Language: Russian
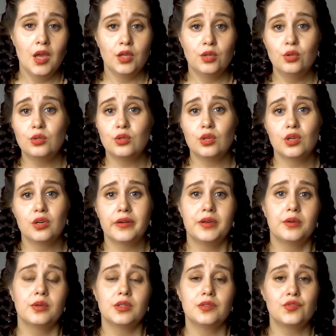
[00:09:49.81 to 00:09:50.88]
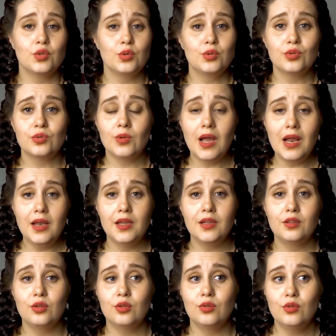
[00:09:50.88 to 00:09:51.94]
Но это я говорю, это все индивидуально,
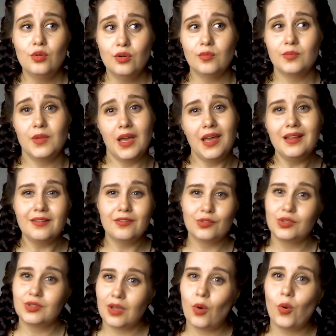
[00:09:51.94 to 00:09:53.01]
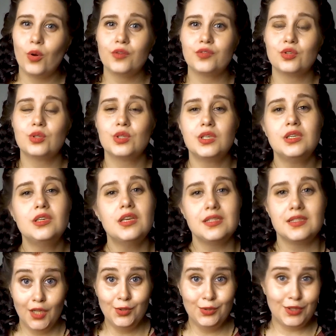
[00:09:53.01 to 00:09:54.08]
но ну, это вот такое все-таки
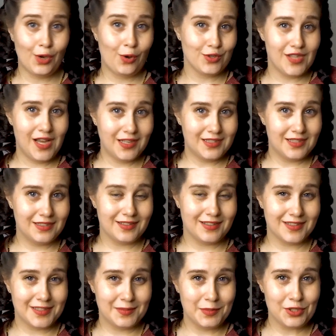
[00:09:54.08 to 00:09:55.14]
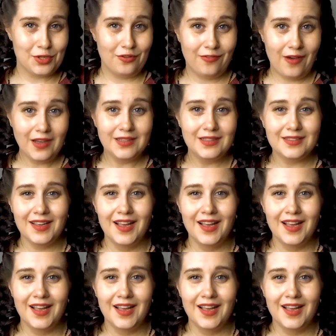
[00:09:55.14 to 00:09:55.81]
есть. Ну и такой, знаете, смешной факт.